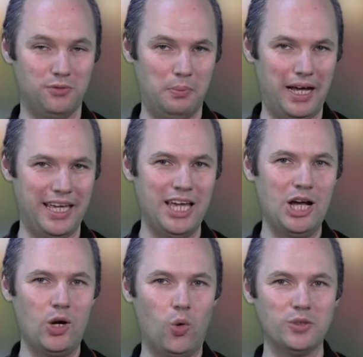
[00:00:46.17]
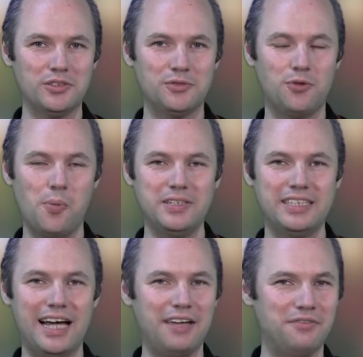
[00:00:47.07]
Wobei großes Vorbild
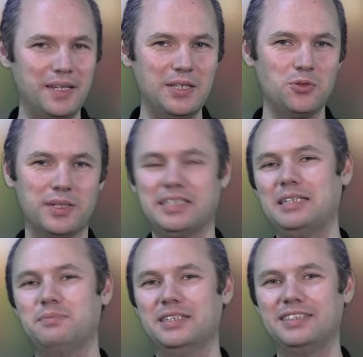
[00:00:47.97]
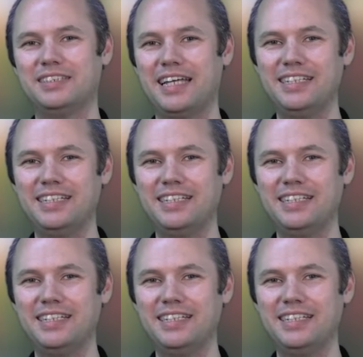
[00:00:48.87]
hier ein wenig übertrieben ist,